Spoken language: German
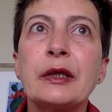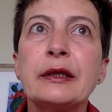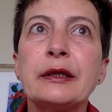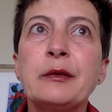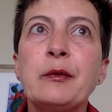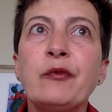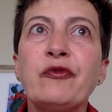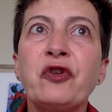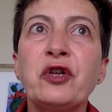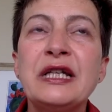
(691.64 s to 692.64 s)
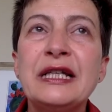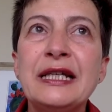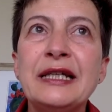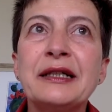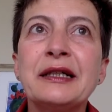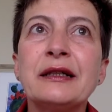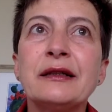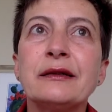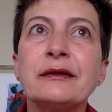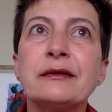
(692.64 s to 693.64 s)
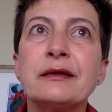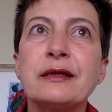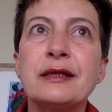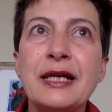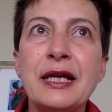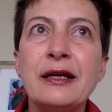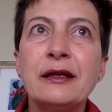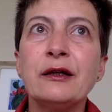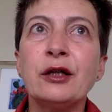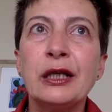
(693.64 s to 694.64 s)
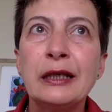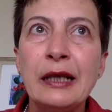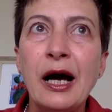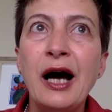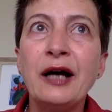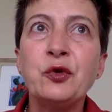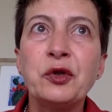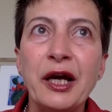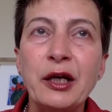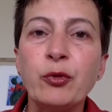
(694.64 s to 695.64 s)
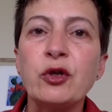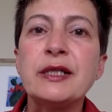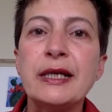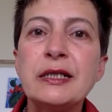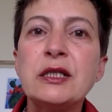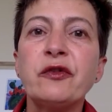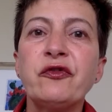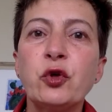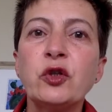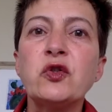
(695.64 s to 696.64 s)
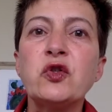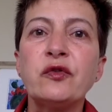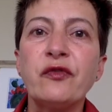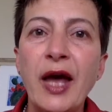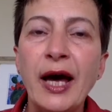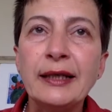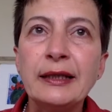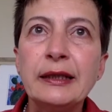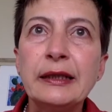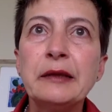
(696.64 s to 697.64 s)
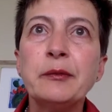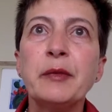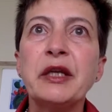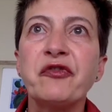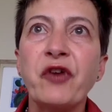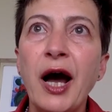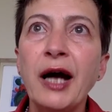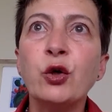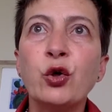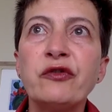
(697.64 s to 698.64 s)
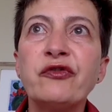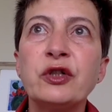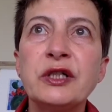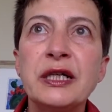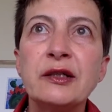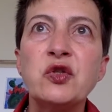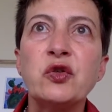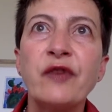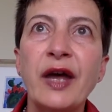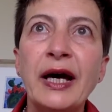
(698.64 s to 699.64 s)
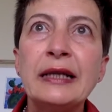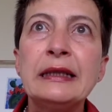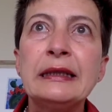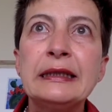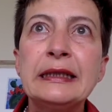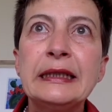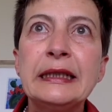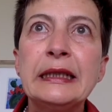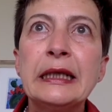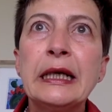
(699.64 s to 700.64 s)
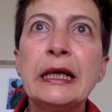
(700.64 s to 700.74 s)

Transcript: ähm, von dir sehr klar durch einen Prozess geführt zu werden, mit Fragen konfrontiert zu werden, die